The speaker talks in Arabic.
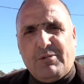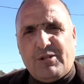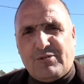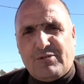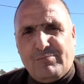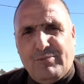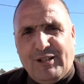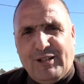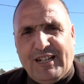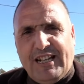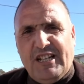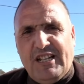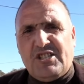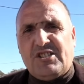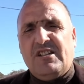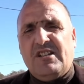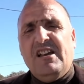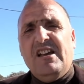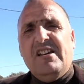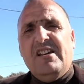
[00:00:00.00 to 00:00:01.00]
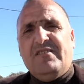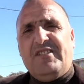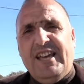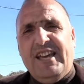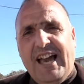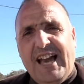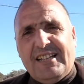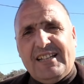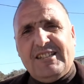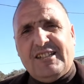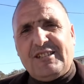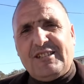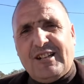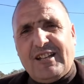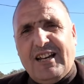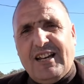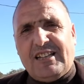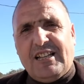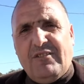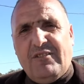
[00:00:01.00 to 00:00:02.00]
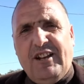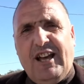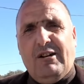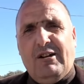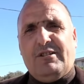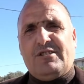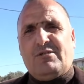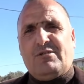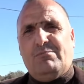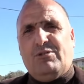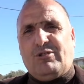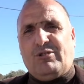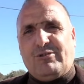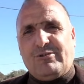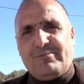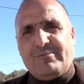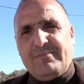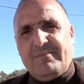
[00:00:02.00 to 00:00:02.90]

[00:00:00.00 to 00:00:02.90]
برج براريش في عدد القتلى في الحوادث المرور